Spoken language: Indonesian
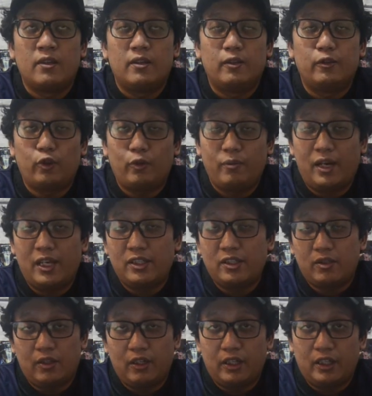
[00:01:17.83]
untuk
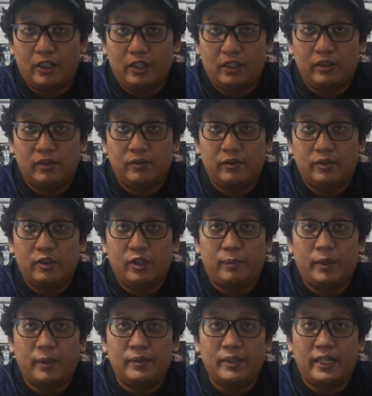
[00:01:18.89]
bahas eh,
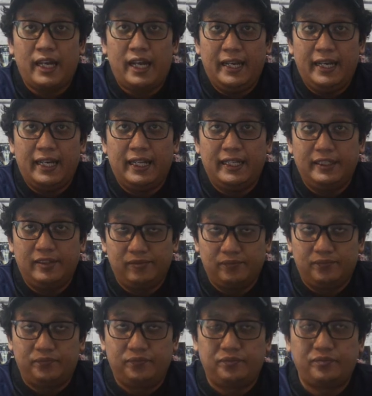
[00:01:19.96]
klub-klub uh, klub -klub seri A yang lain
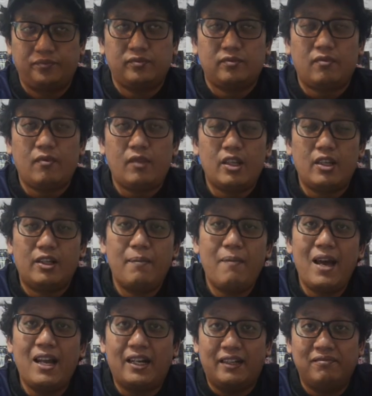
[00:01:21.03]

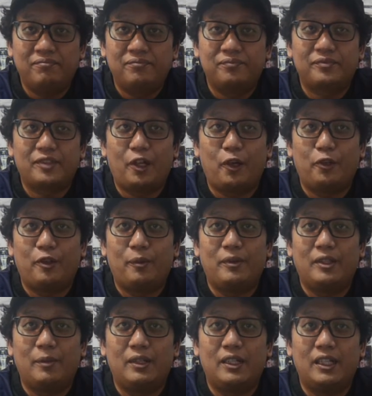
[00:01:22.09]
kemarin kalau
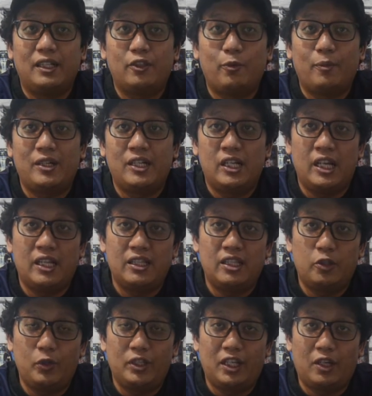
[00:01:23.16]
teman-teman lihat coba dilihat di
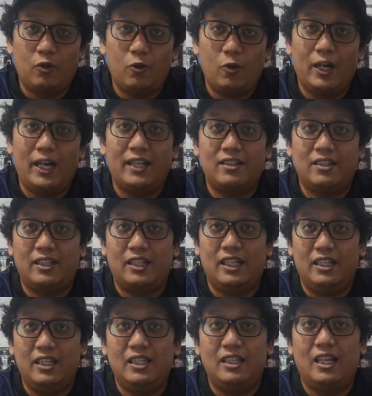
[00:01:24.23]
Twitter gua
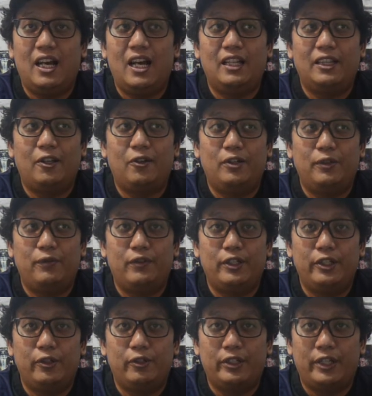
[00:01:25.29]
@cekinggita atau di
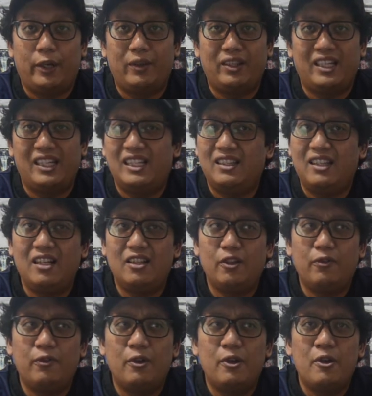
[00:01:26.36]
video cerewetin inter
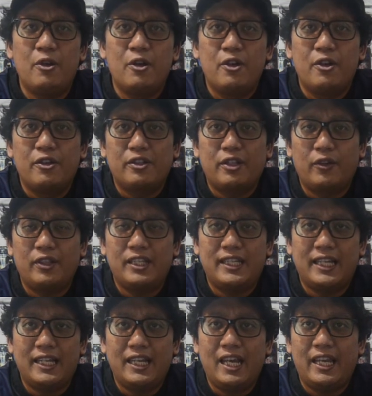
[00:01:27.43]
atau cerewetin
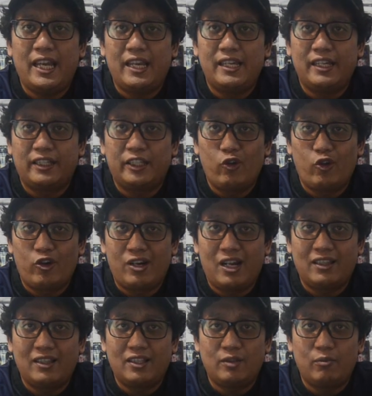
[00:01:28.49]
seri A ya yang
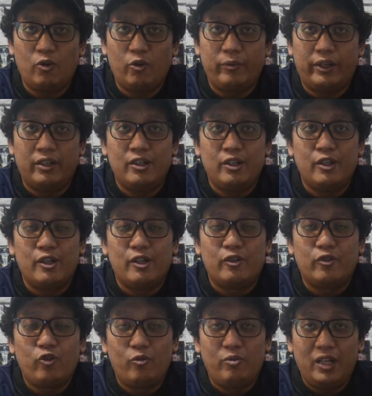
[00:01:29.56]
Giornata sebelumnya.
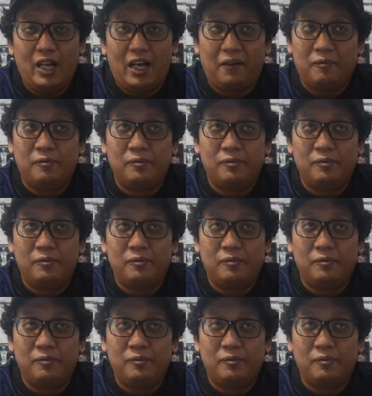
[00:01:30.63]
Gue bilang